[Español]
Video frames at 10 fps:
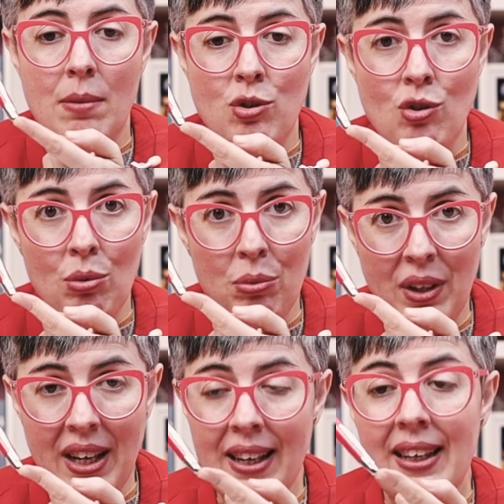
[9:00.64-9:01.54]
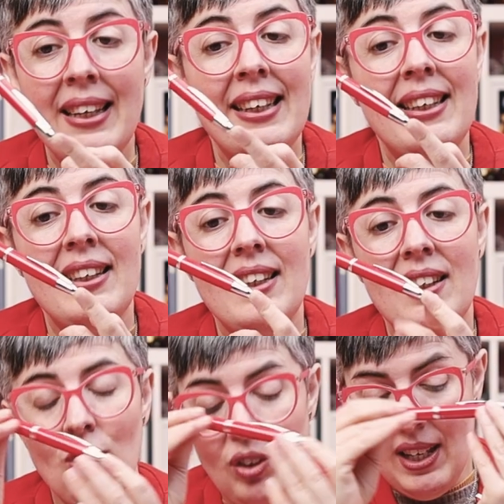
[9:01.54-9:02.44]
absoluta y
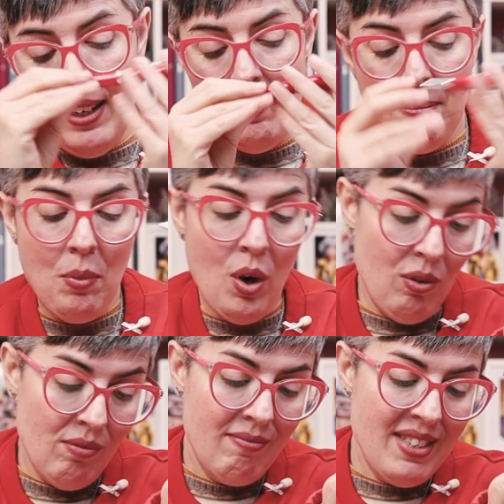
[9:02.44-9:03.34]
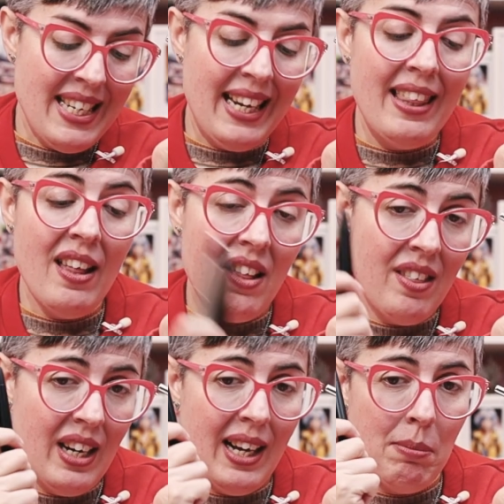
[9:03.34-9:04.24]
total. Bueno, seguida de
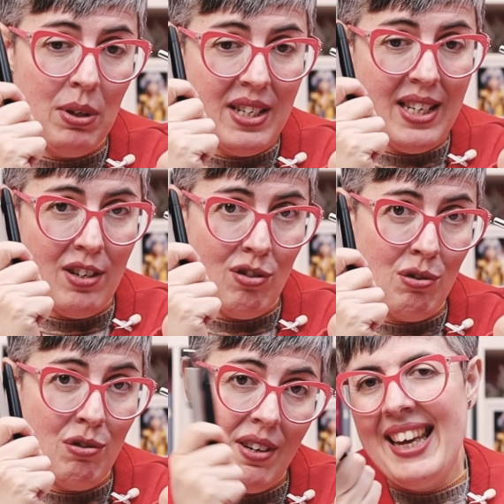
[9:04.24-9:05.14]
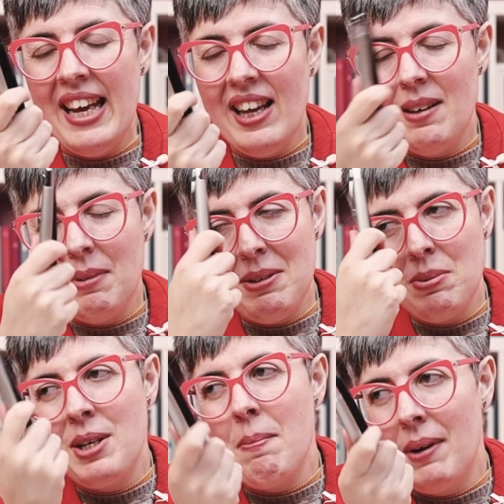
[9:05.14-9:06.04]
cerca por estas dos, que además
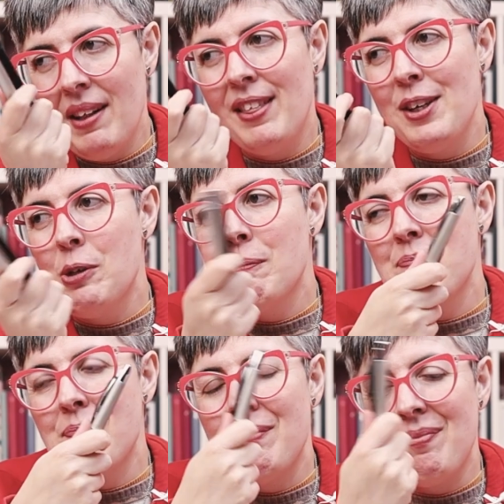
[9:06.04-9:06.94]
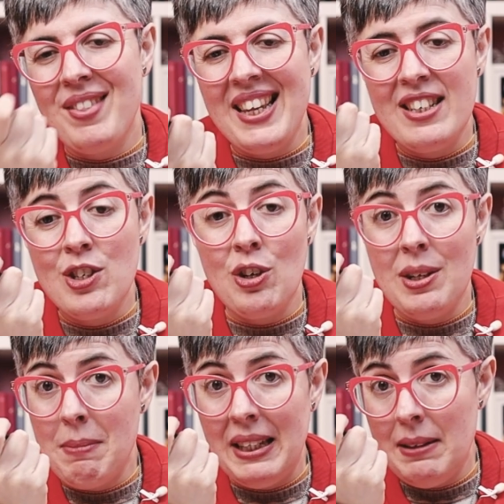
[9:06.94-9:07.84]
pues en precio mm, son
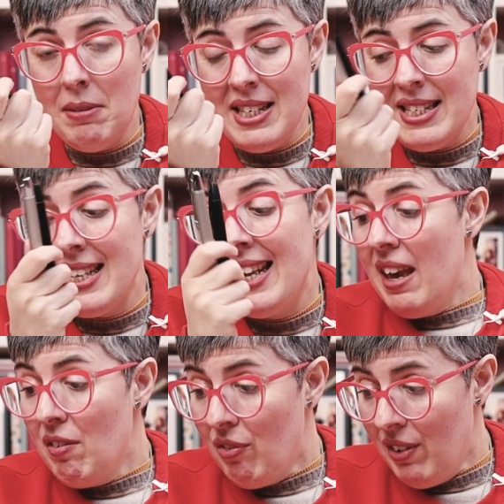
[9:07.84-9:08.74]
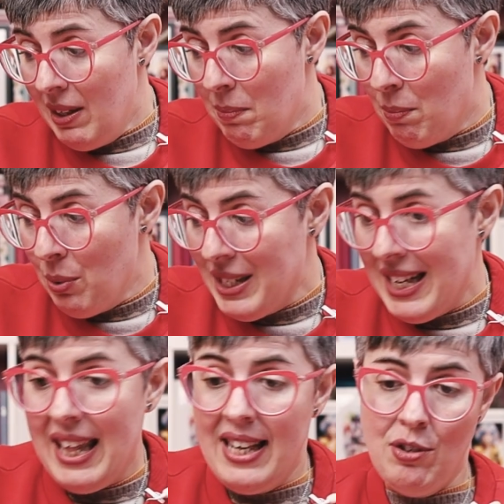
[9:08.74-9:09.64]
imbatibles. En fin, pues
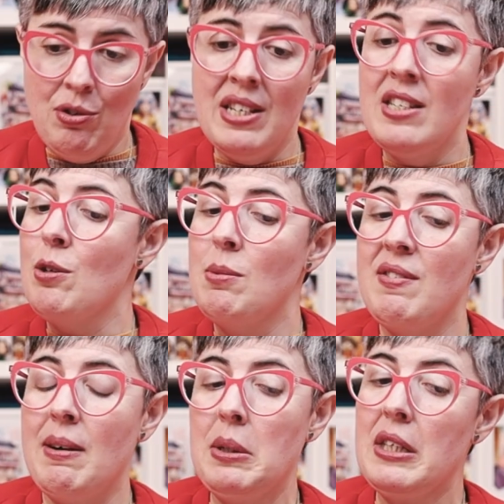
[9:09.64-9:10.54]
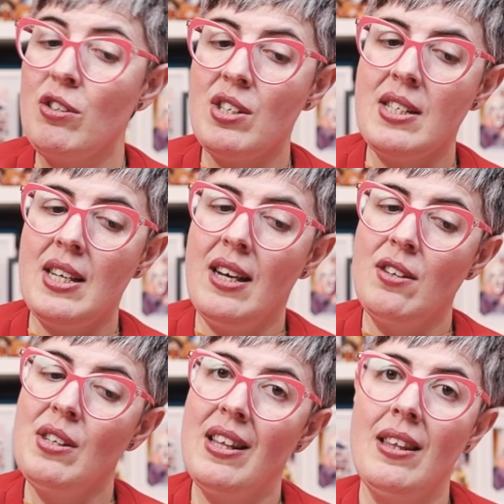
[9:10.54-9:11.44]
nada, esos han sido mis favoritos de este
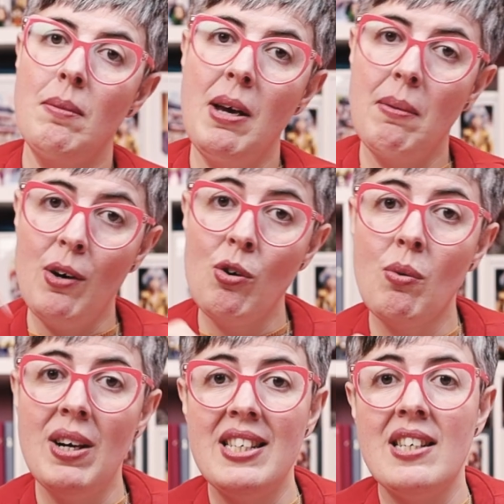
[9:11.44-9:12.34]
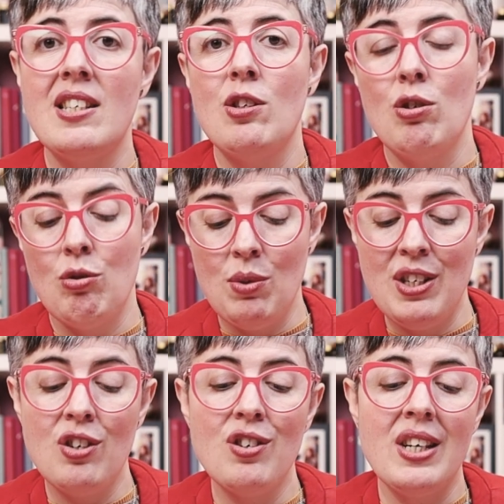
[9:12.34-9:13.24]
año. Decidme abajo cuáles han sido los
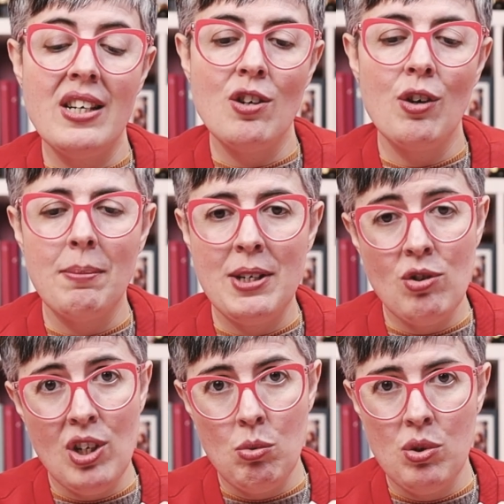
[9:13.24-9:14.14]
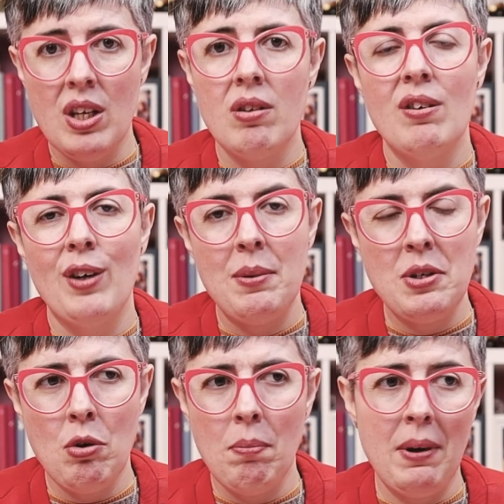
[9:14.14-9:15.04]
vuestros, qué es lo que más os ha gustado de lo que
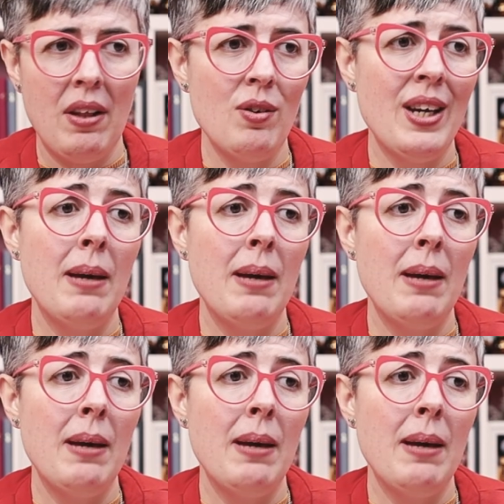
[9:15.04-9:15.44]
habéis comprado,